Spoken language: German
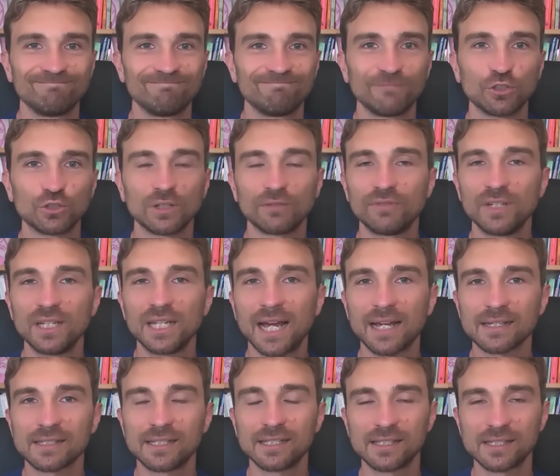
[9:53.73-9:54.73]
oder wie
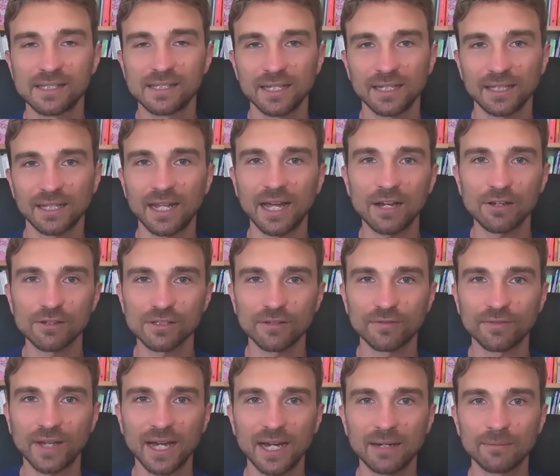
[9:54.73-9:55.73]
lang sitzen die an den
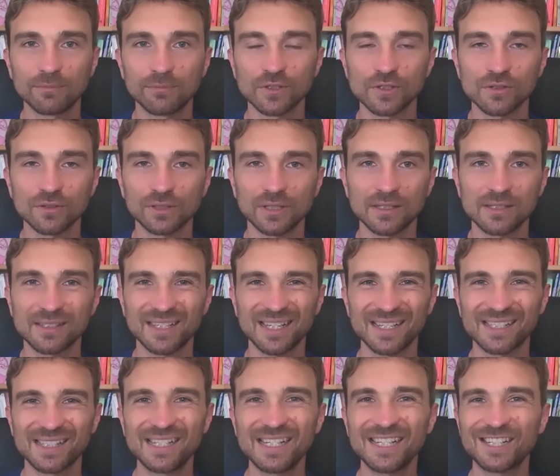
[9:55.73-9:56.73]
Hausaufgaben und so. Das,
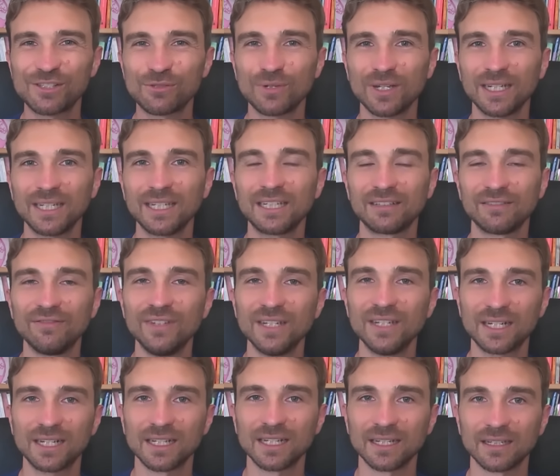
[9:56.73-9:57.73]
das siehst du ja nicht
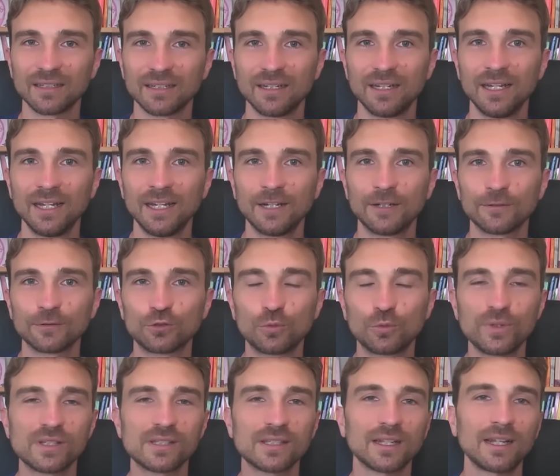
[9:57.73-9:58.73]
wirklich. Und du
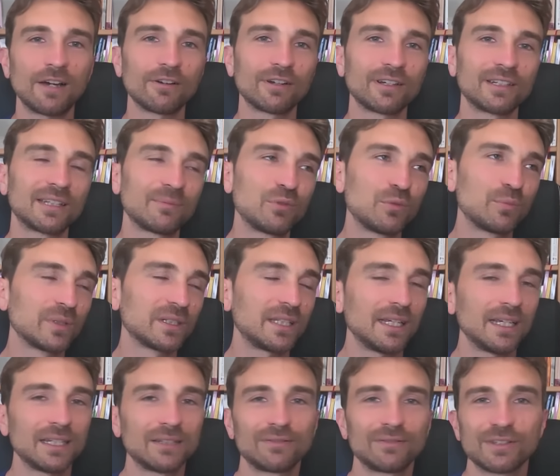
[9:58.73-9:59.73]
bist dann auch in der
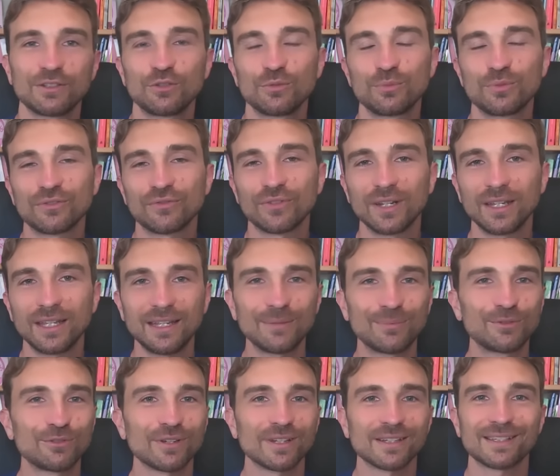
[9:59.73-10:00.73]
Pubertät, weißt du, bist
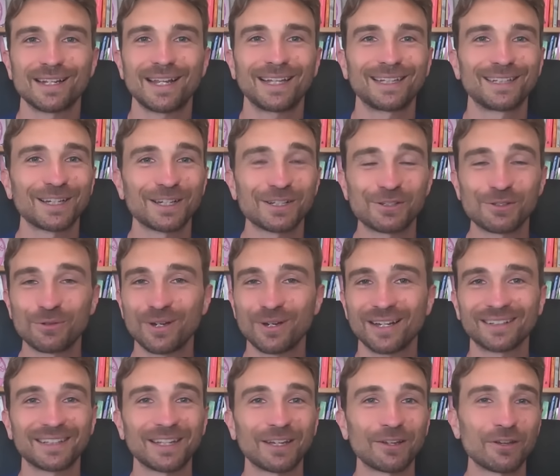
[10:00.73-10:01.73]
verliebt, du hast dann andere
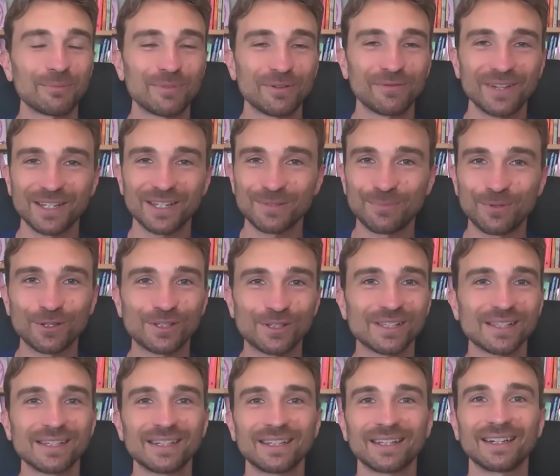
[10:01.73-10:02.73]
Sorgen, dein Körper wächst
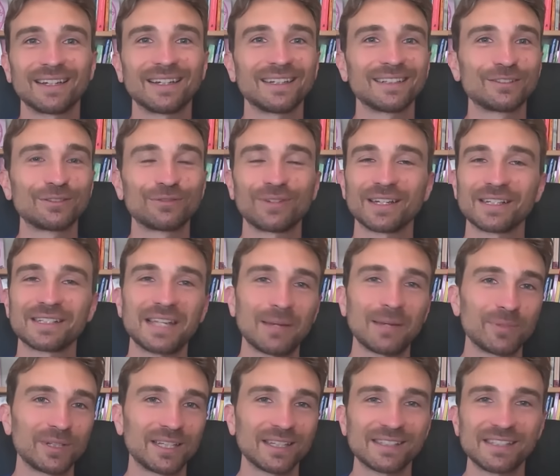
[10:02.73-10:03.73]
plötzlich, äh, du fängst
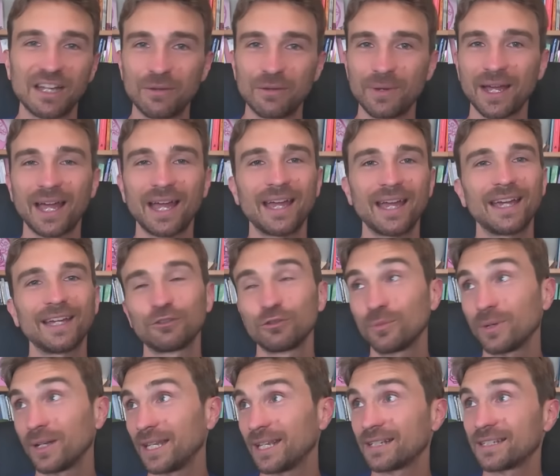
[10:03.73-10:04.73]
an mit der Zauberei, du
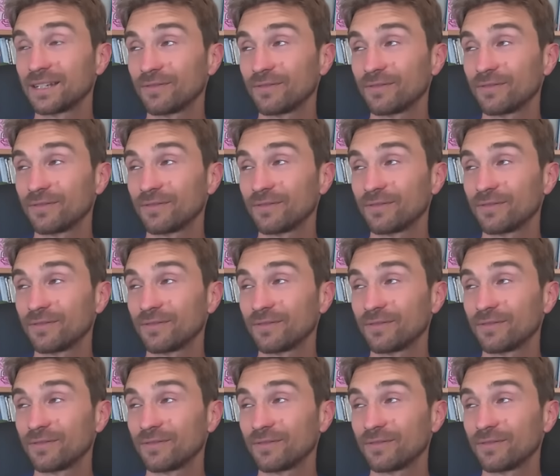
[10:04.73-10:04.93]
überlegst dir,